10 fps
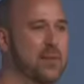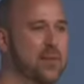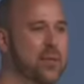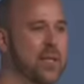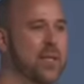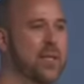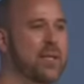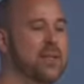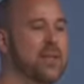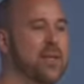Sem
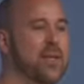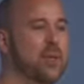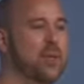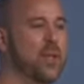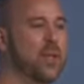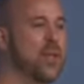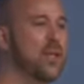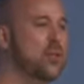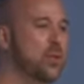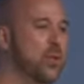Fronteiras é uma
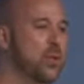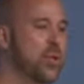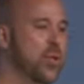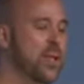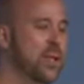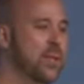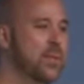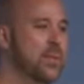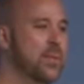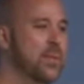grande
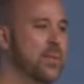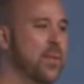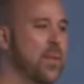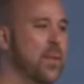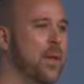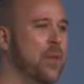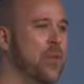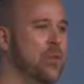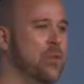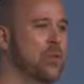oportunidade,
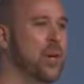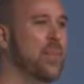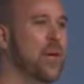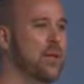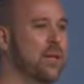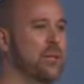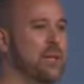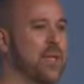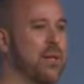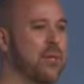um
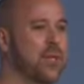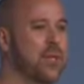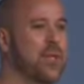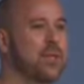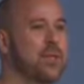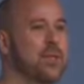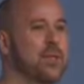chamado da vida